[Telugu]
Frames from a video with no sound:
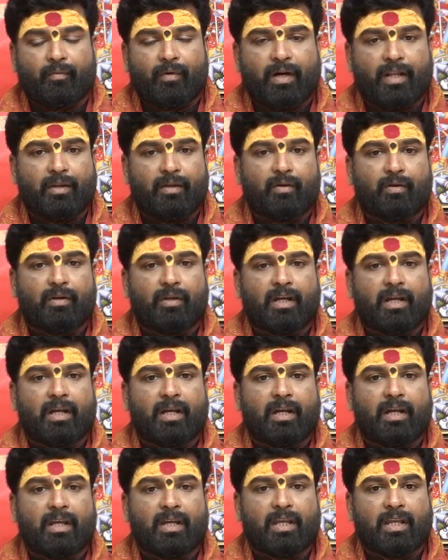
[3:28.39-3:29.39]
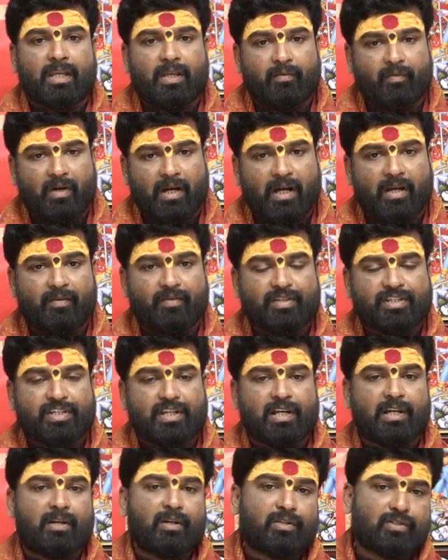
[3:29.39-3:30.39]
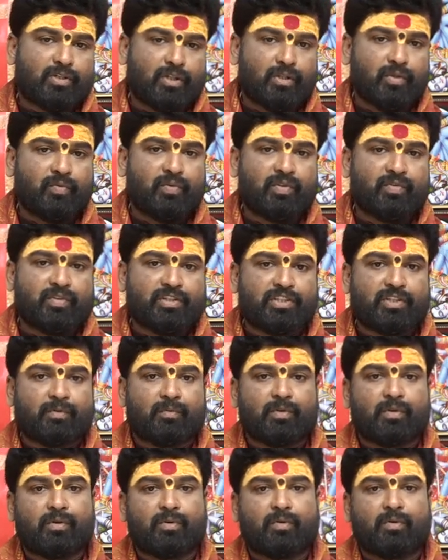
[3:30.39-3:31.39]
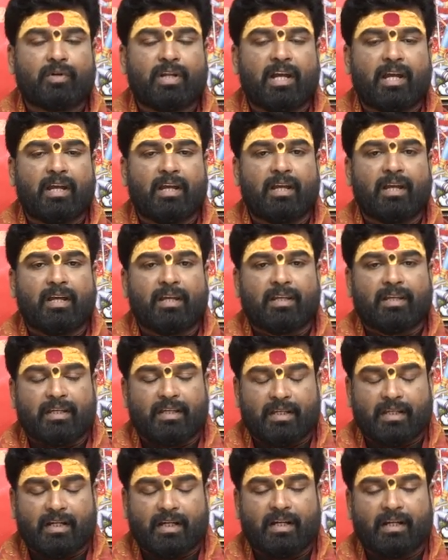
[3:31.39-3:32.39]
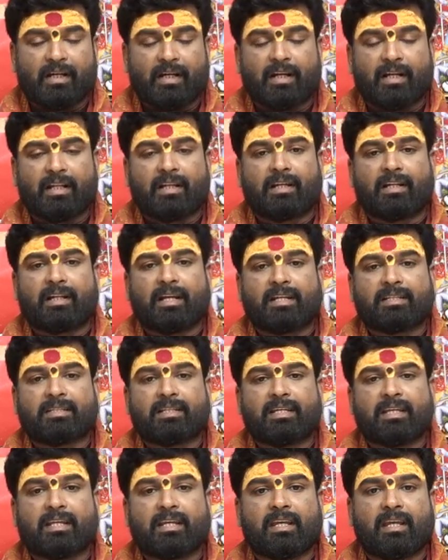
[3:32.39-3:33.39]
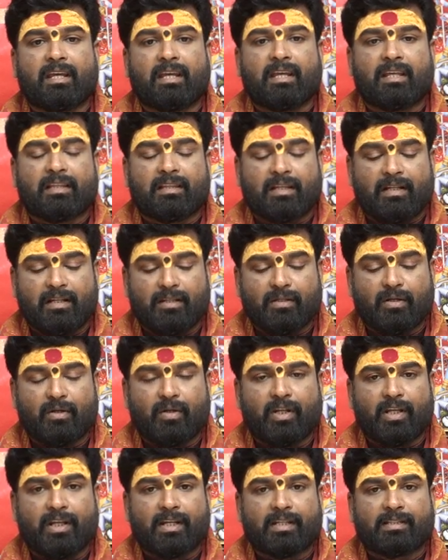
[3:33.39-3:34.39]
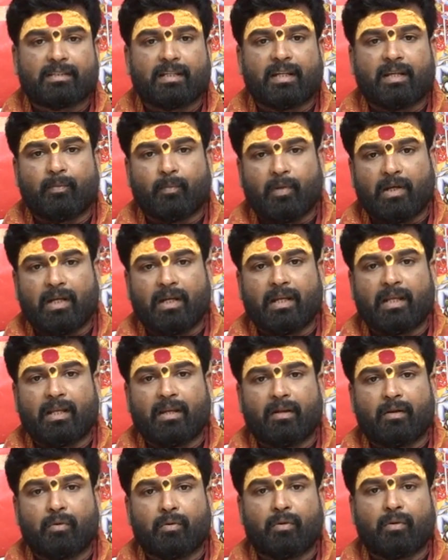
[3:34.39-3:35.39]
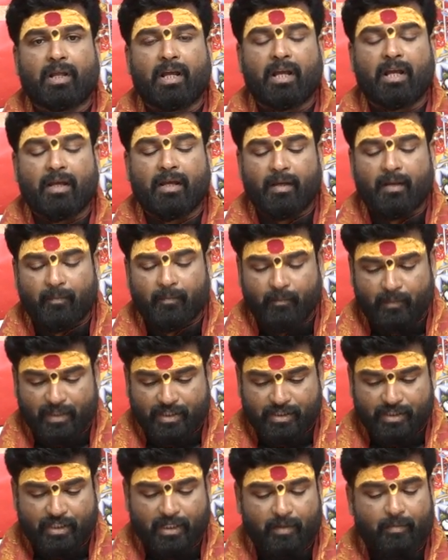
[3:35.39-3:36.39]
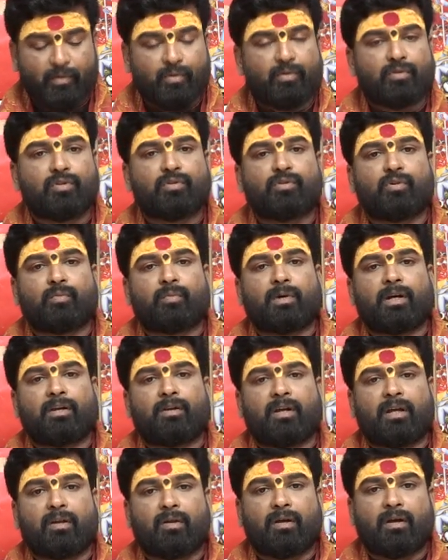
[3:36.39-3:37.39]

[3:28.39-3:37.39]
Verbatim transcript: వారి యొక్క వివాహ విషయాల్లో చదువు విషయంలో కూడా ఈ కర్కాటక రాశి తల్లిదండ్రులైనా సరే పిల్లలైనా కూడా మంచి అభివృద్ధితో పాటు